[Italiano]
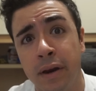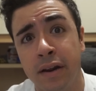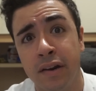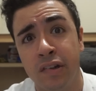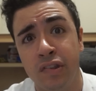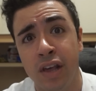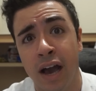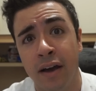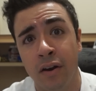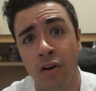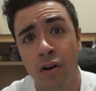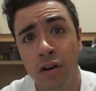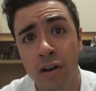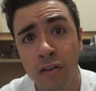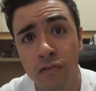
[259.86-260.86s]
per
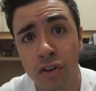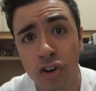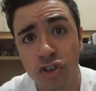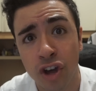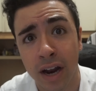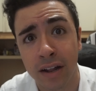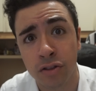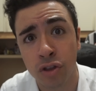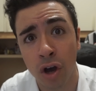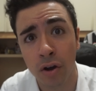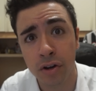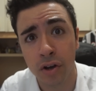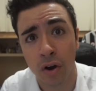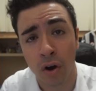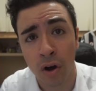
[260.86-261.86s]
Cristiano? Vincerà
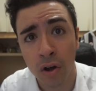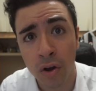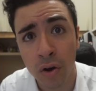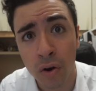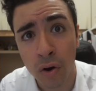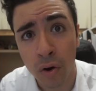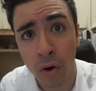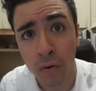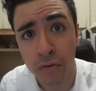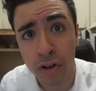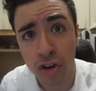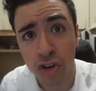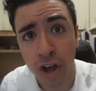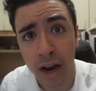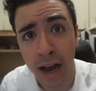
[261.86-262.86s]
Antonio o
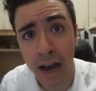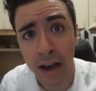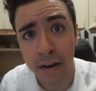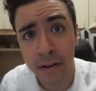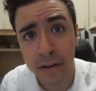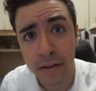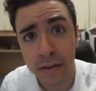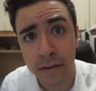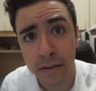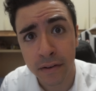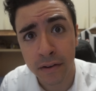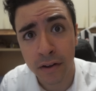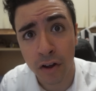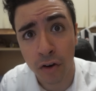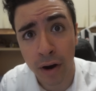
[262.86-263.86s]
vincerà
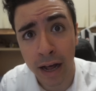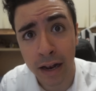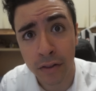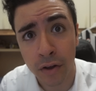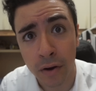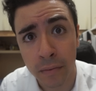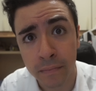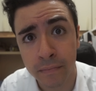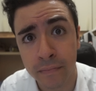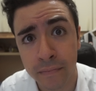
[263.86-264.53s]
Ronaldo?